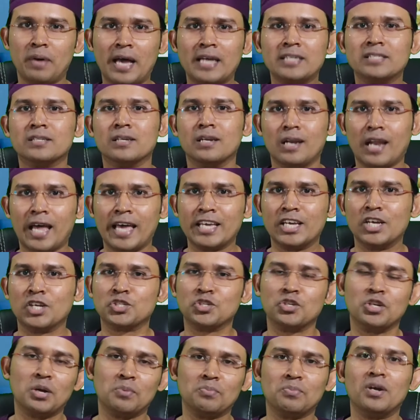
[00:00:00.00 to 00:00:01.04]
ব্যান্ড
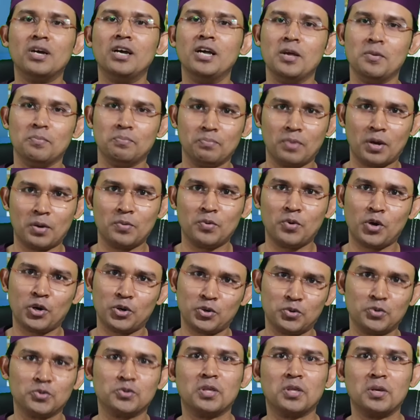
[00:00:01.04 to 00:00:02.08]
লাইগেশন আমরা ব্যবহার
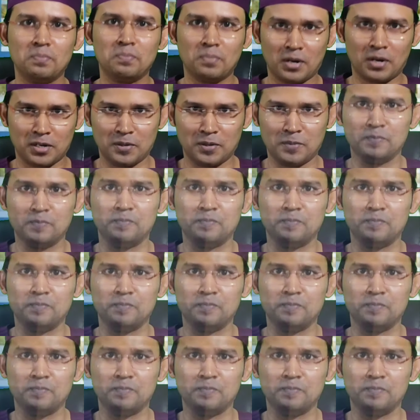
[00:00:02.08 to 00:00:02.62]
করতে পারি